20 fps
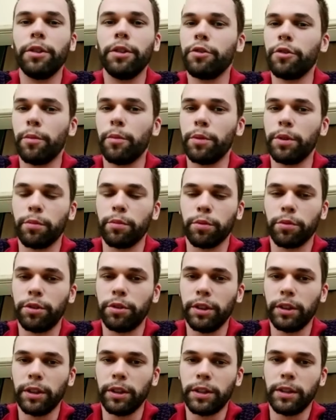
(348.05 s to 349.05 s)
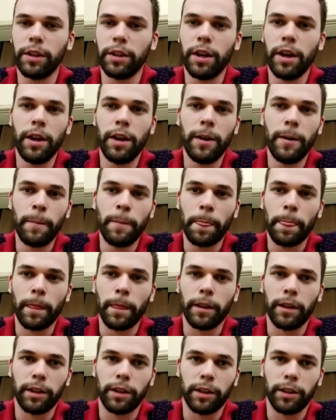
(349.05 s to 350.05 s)
ничего бы не получилось.
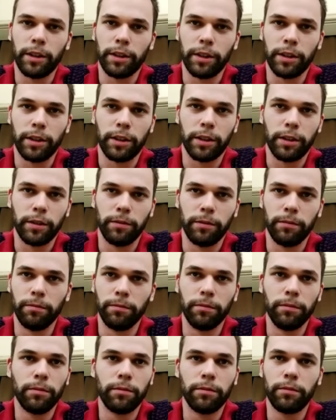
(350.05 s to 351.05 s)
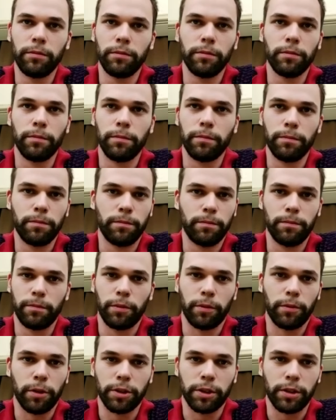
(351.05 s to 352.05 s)
Э,
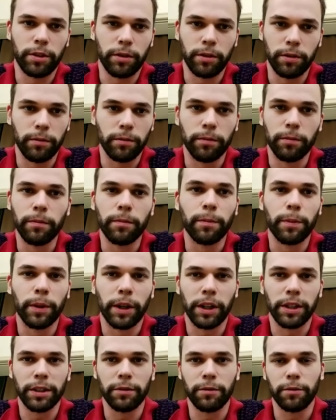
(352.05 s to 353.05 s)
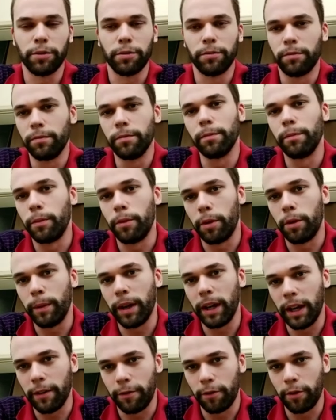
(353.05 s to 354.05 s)
просто показ... вот
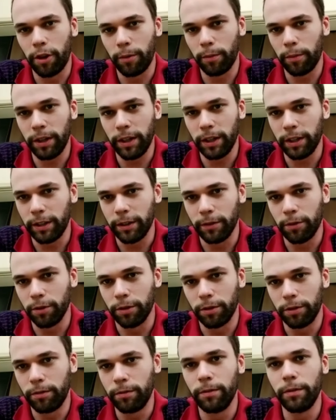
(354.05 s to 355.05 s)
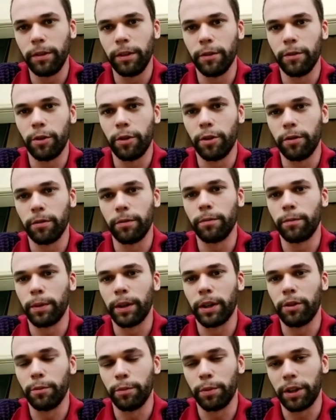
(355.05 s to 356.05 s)
моя форма это вот его,
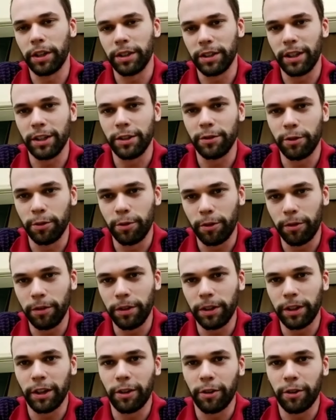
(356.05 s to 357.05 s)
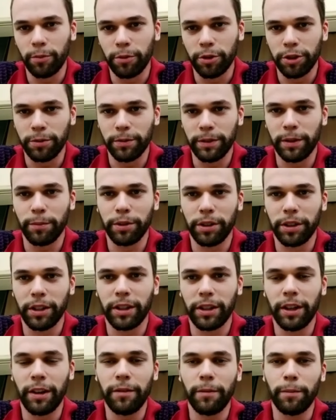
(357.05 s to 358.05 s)
он показал свой уровень, как он может меня
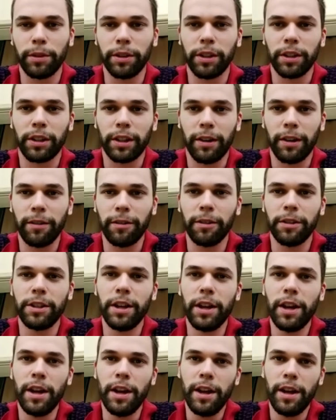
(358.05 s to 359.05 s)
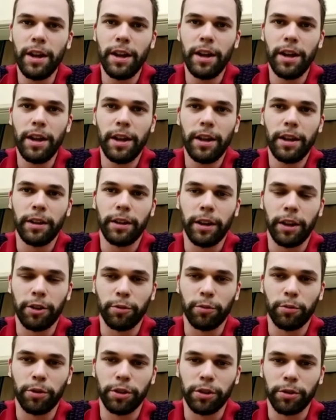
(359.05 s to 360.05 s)
подготав... подготавливать. Я
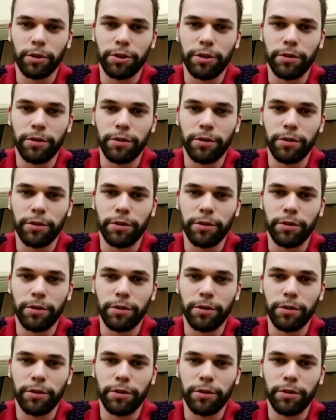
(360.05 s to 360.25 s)
думаю, это